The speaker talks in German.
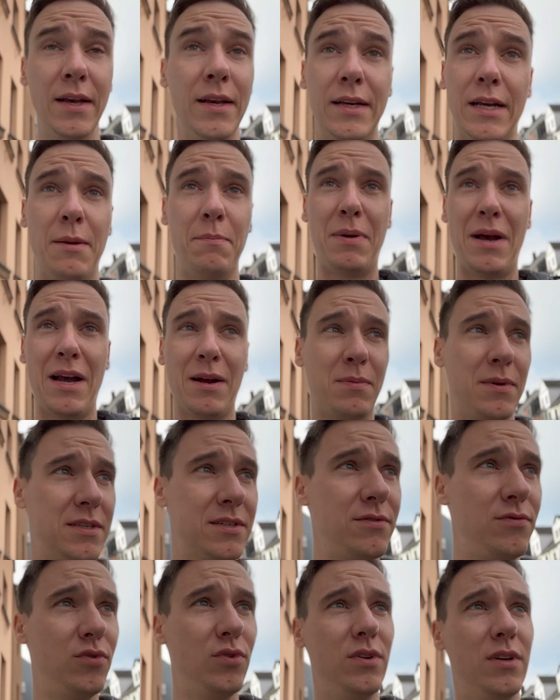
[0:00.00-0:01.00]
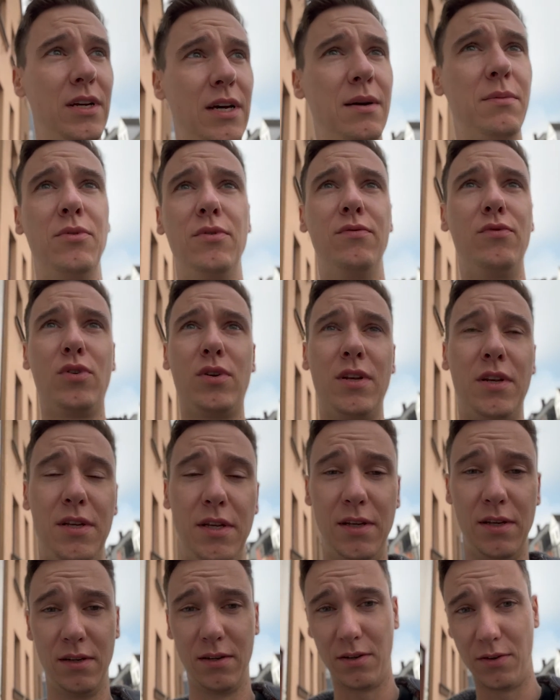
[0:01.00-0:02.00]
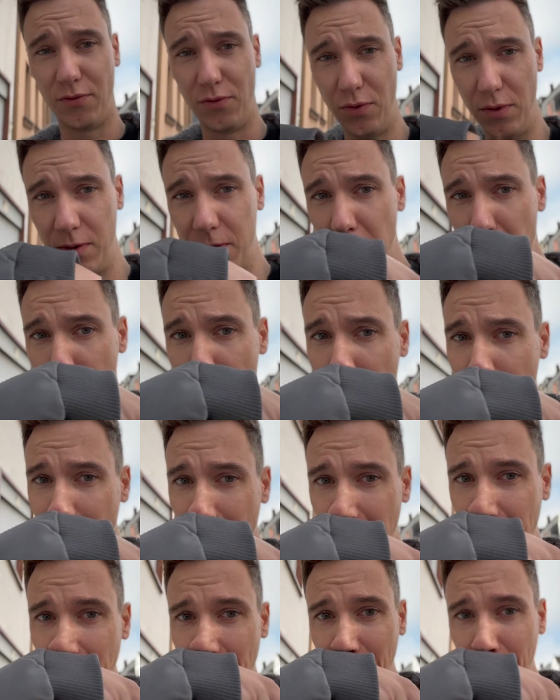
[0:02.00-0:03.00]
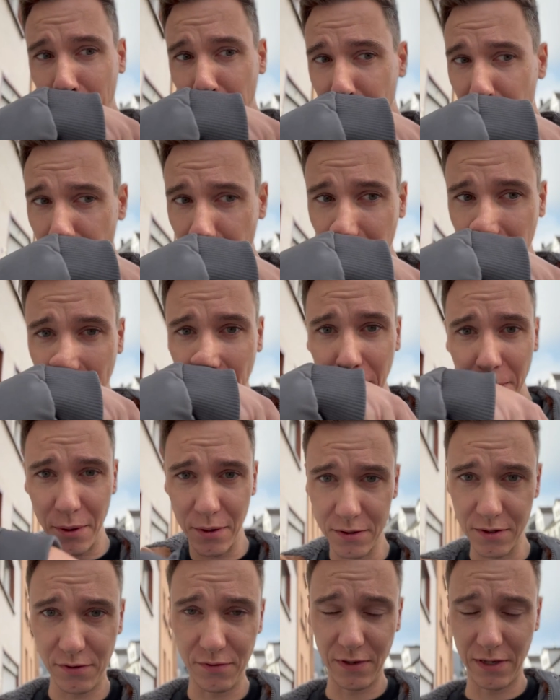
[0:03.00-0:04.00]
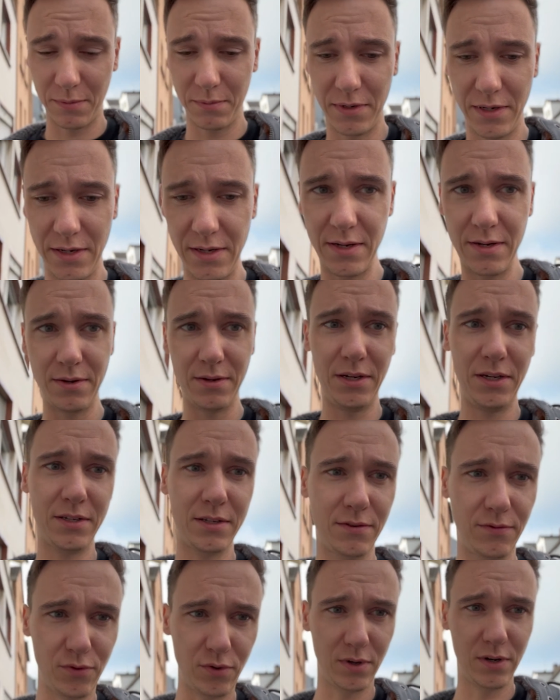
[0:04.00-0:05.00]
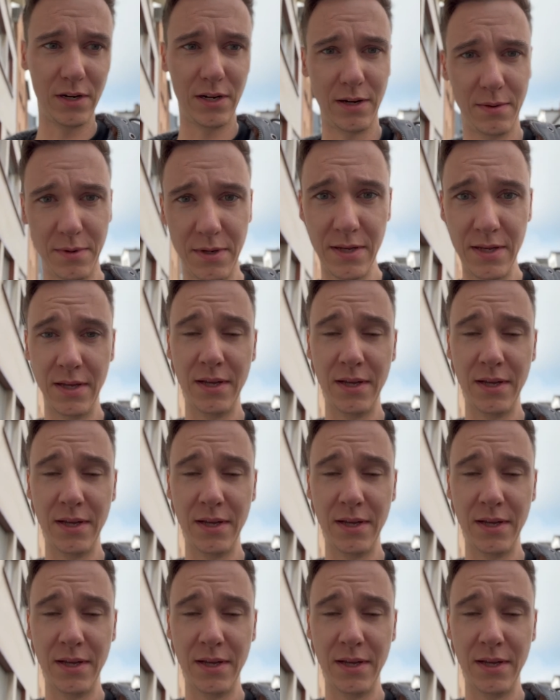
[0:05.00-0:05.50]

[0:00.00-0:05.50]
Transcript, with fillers: keinen Parkplatz gefunden habe und wirklich hier gefühlt durch den kompletten Ort gefahren bin, nichts gefunden habe,